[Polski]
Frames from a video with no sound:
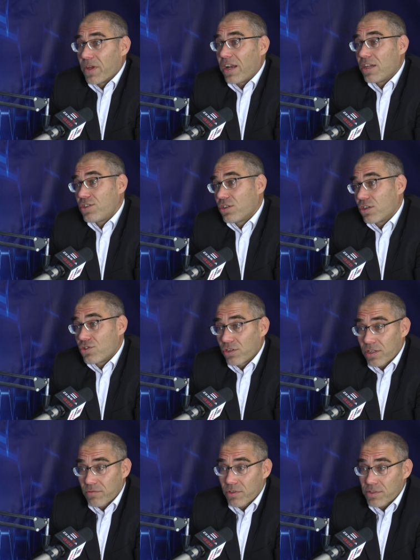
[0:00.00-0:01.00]
No ale jeśli chodzi
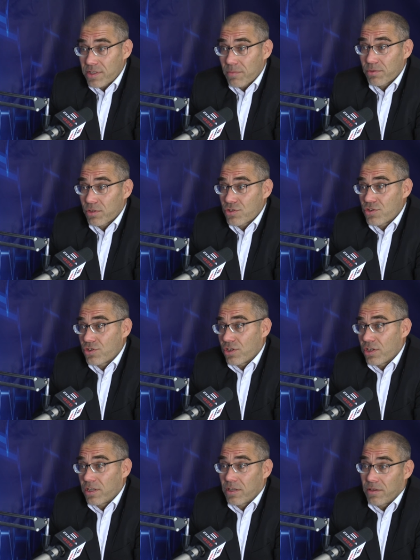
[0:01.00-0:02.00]
o tę dostępność e,